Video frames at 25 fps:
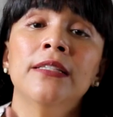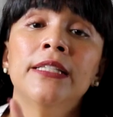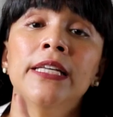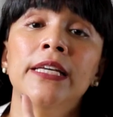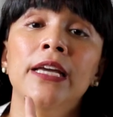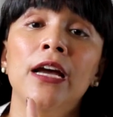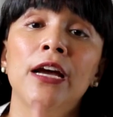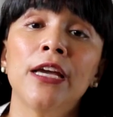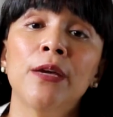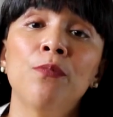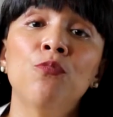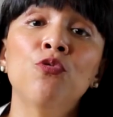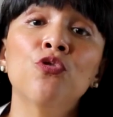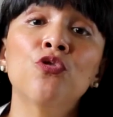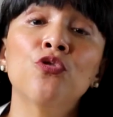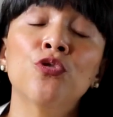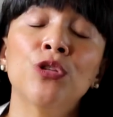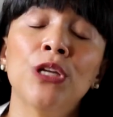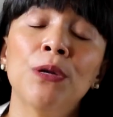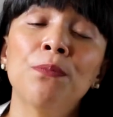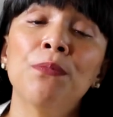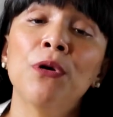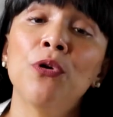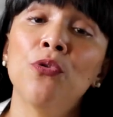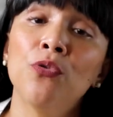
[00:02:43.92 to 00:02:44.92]
Jika ibu
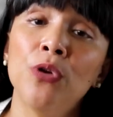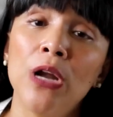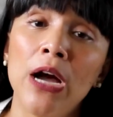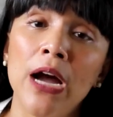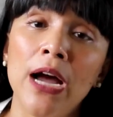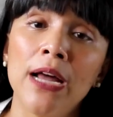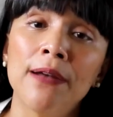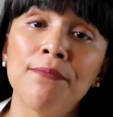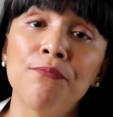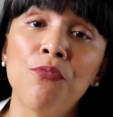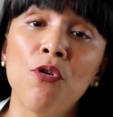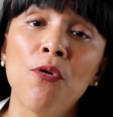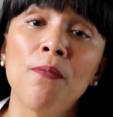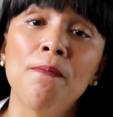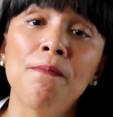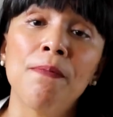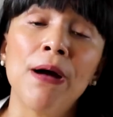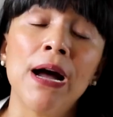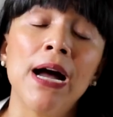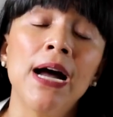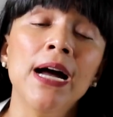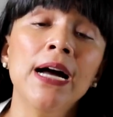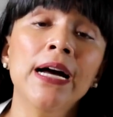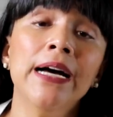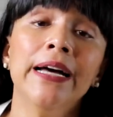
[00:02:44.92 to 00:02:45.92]
rutin menggunakan
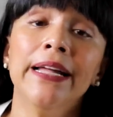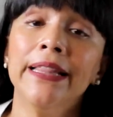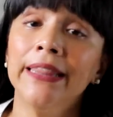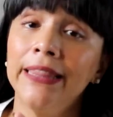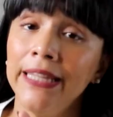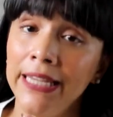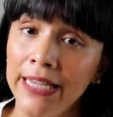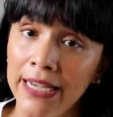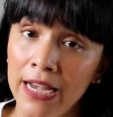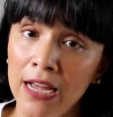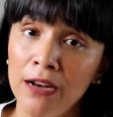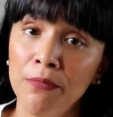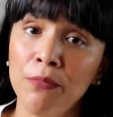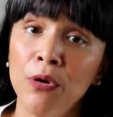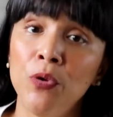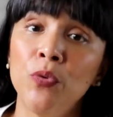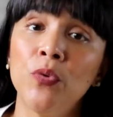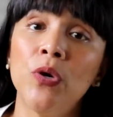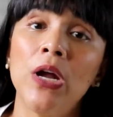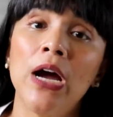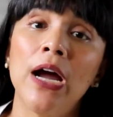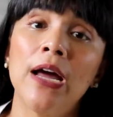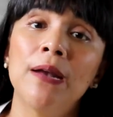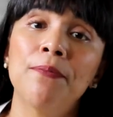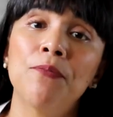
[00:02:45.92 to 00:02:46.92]
pompa, hentikan
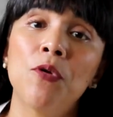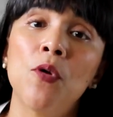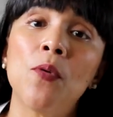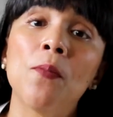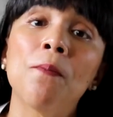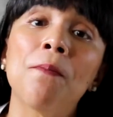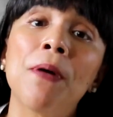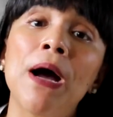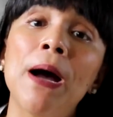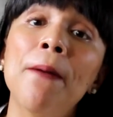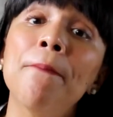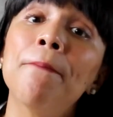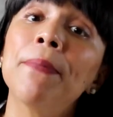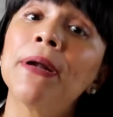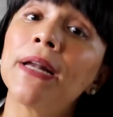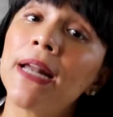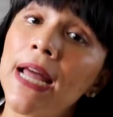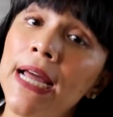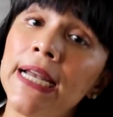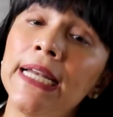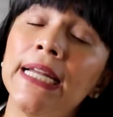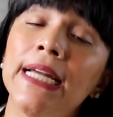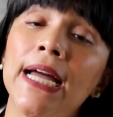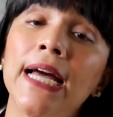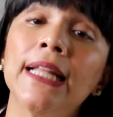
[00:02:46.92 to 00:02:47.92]
menggunakan pompa,
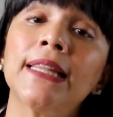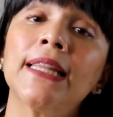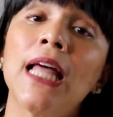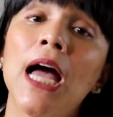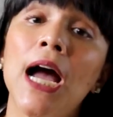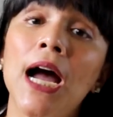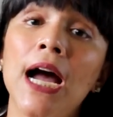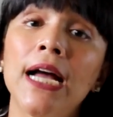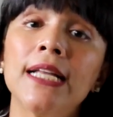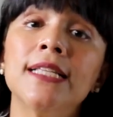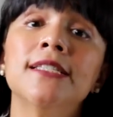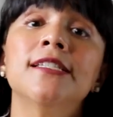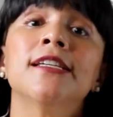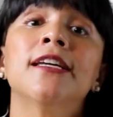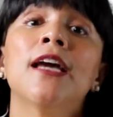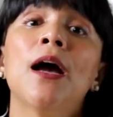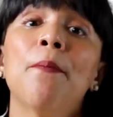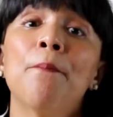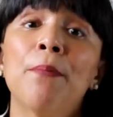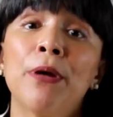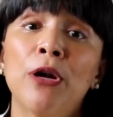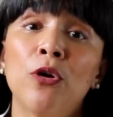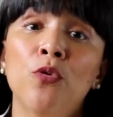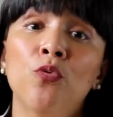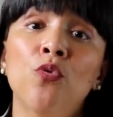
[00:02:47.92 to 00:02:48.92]
perah dengan tangan
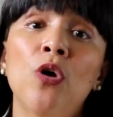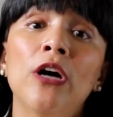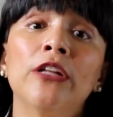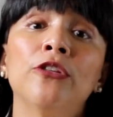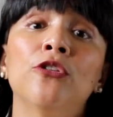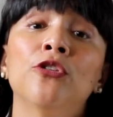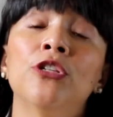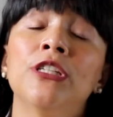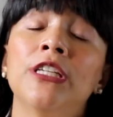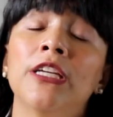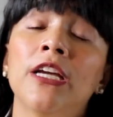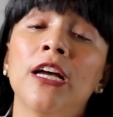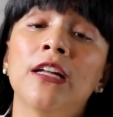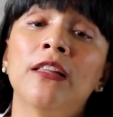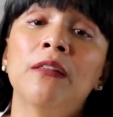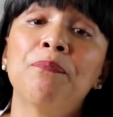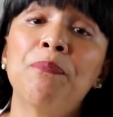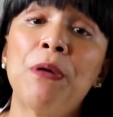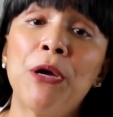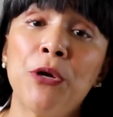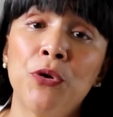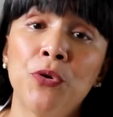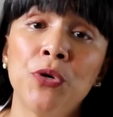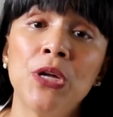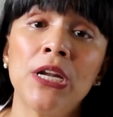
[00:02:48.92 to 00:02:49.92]
jika perlu atau jika
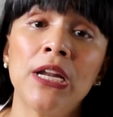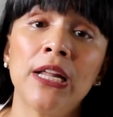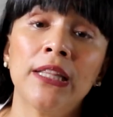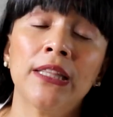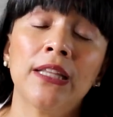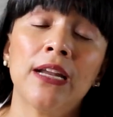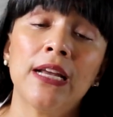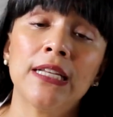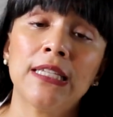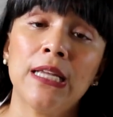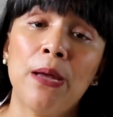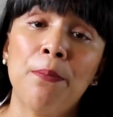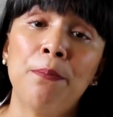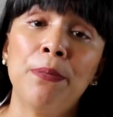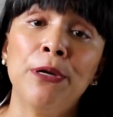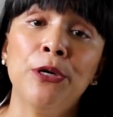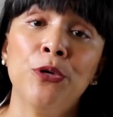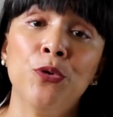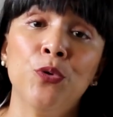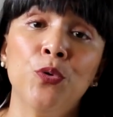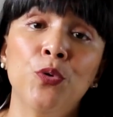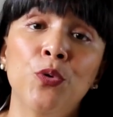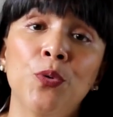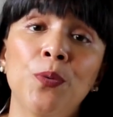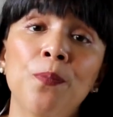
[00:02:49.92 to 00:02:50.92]
payudara terasa
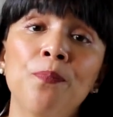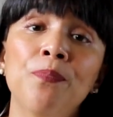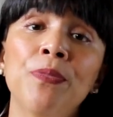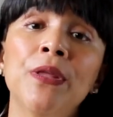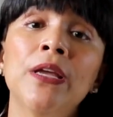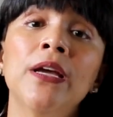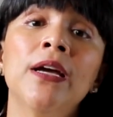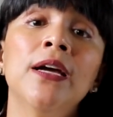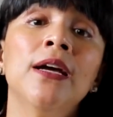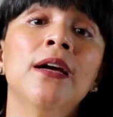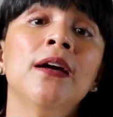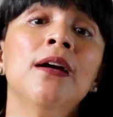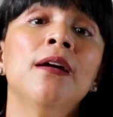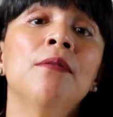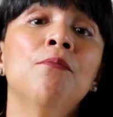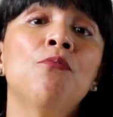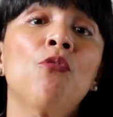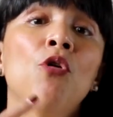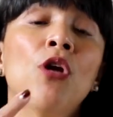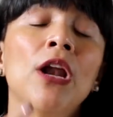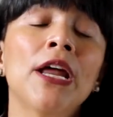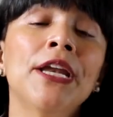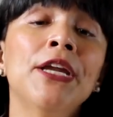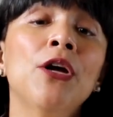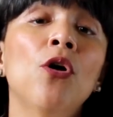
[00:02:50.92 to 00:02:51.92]
penuh.
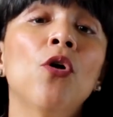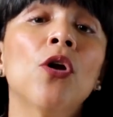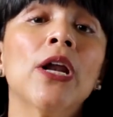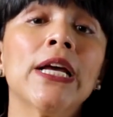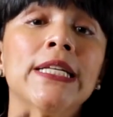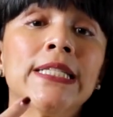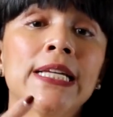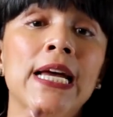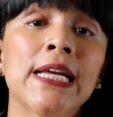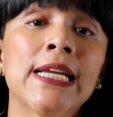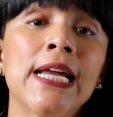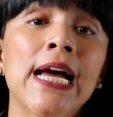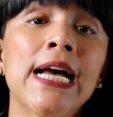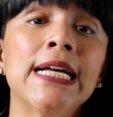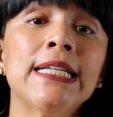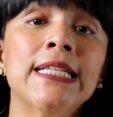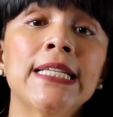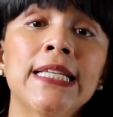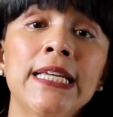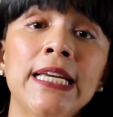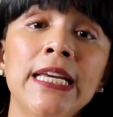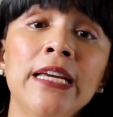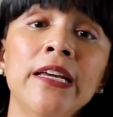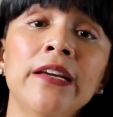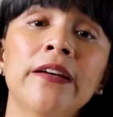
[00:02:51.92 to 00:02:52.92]
Boleh dioleskan
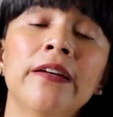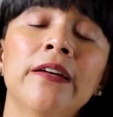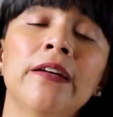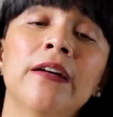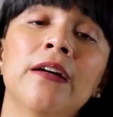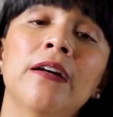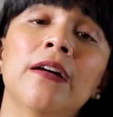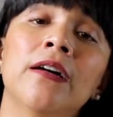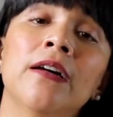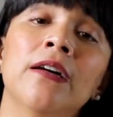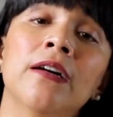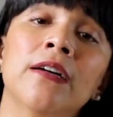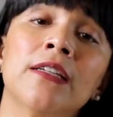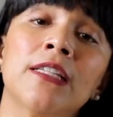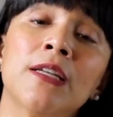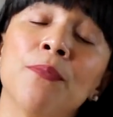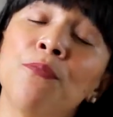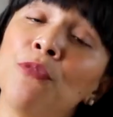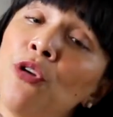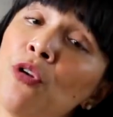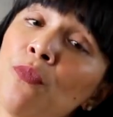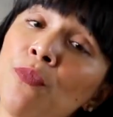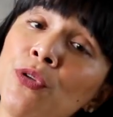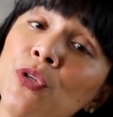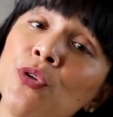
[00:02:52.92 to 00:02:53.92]
ASI eh,
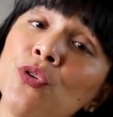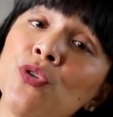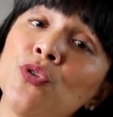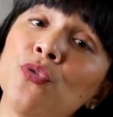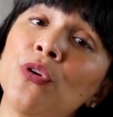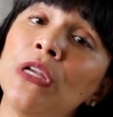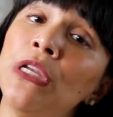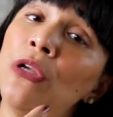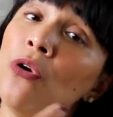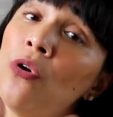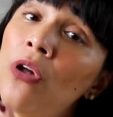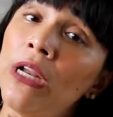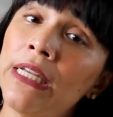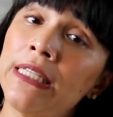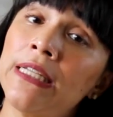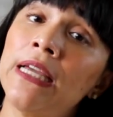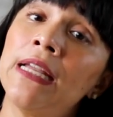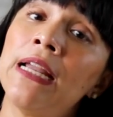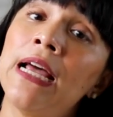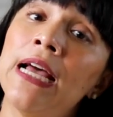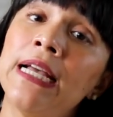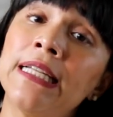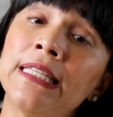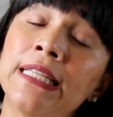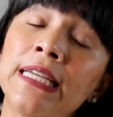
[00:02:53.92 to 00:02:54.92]
sebelum menyusui
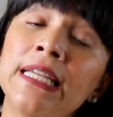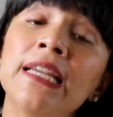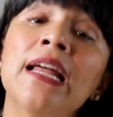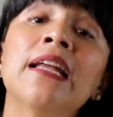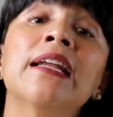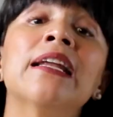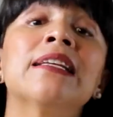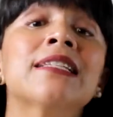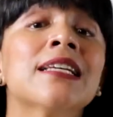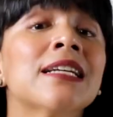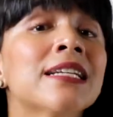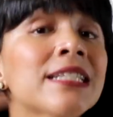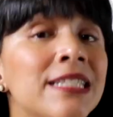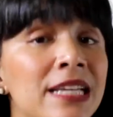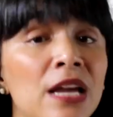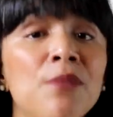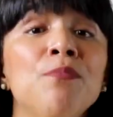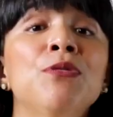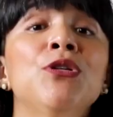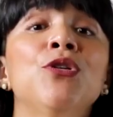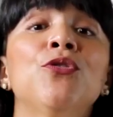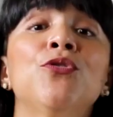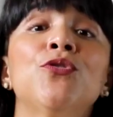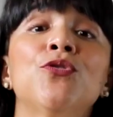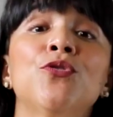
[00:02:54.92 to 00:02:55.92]
dioleskan ASI dan selesai
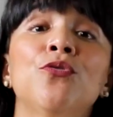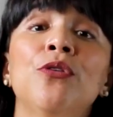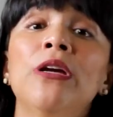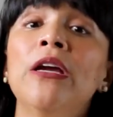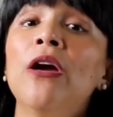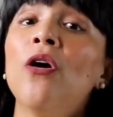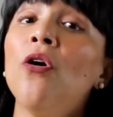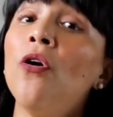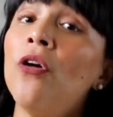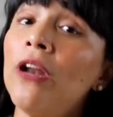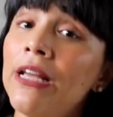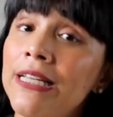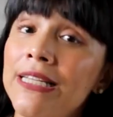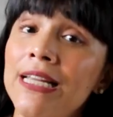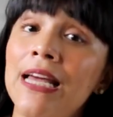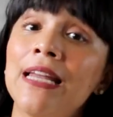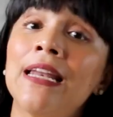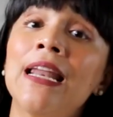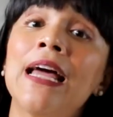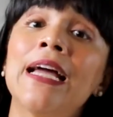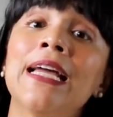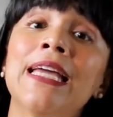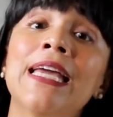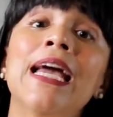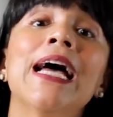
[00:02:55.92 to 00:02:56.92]
menyusui
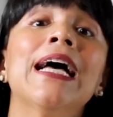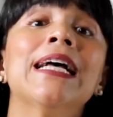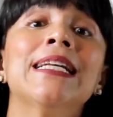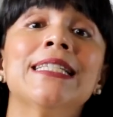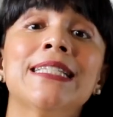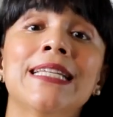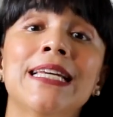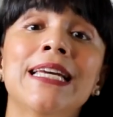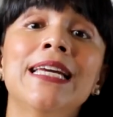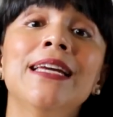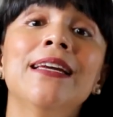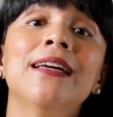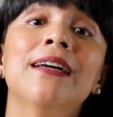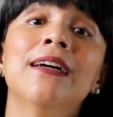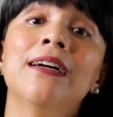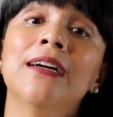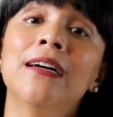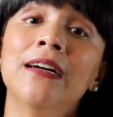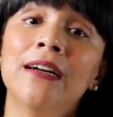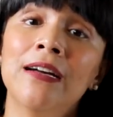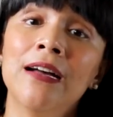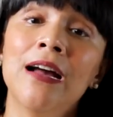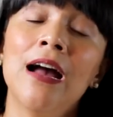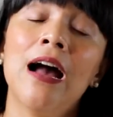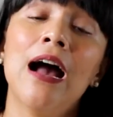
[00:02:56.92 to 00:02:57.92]
oleskan lagi ASI
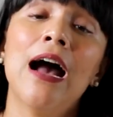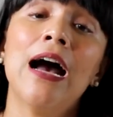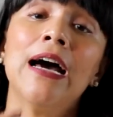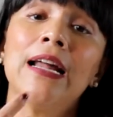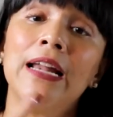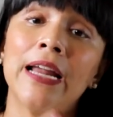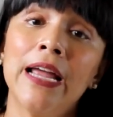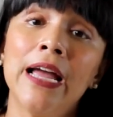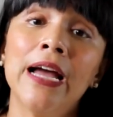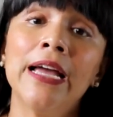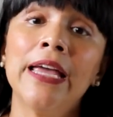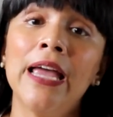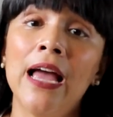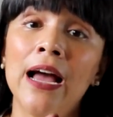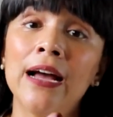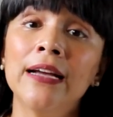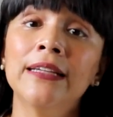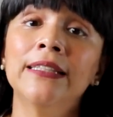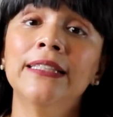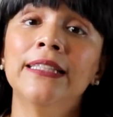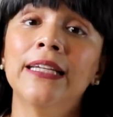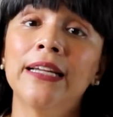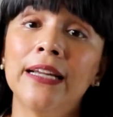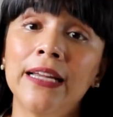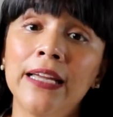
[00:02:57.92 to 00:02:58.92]
ke area
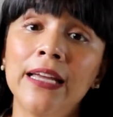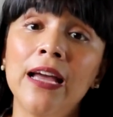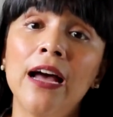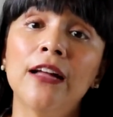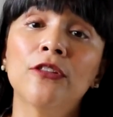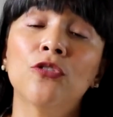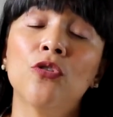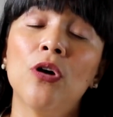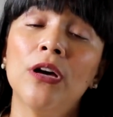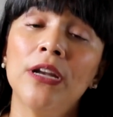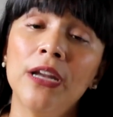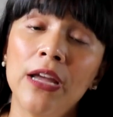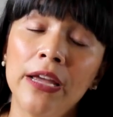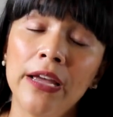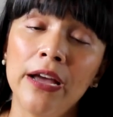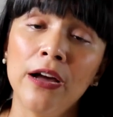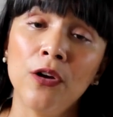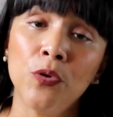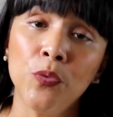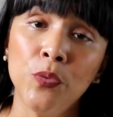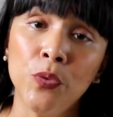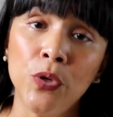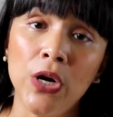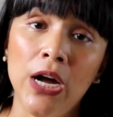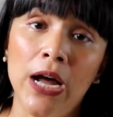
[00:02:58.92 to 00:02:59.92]
yang nyeri atau ada
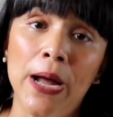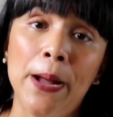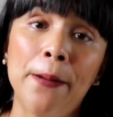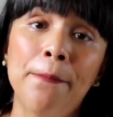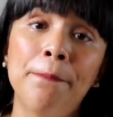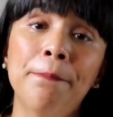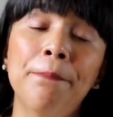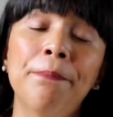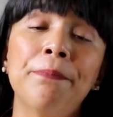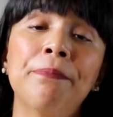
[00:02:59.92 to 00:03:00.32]
yang luka.